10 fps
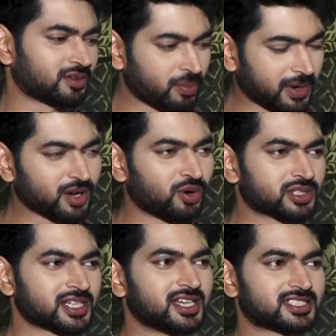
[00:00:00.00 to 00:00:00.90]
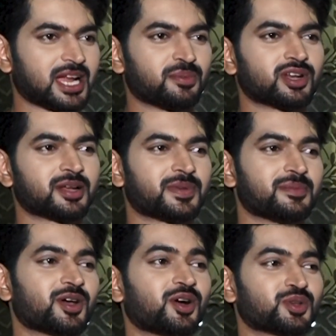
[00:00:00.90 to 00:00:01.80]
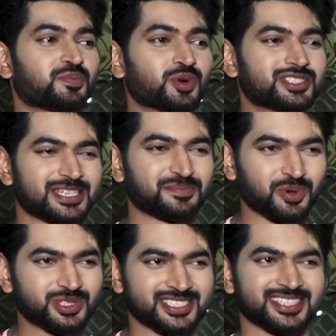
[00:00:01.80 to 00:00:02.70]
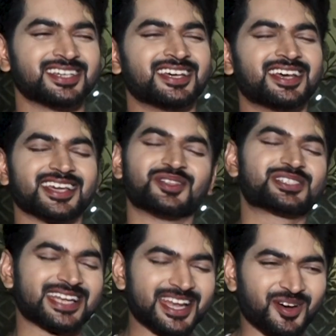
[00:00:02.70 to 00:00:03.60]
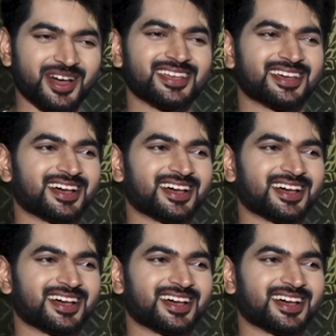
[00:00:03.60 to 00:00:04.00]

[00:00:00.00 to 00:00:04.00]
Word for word: ওমকার ঘোষ শ্রাবণের প্রেমে হয়তো পড়ছে পড়ছে কিন্তু সেটা নয়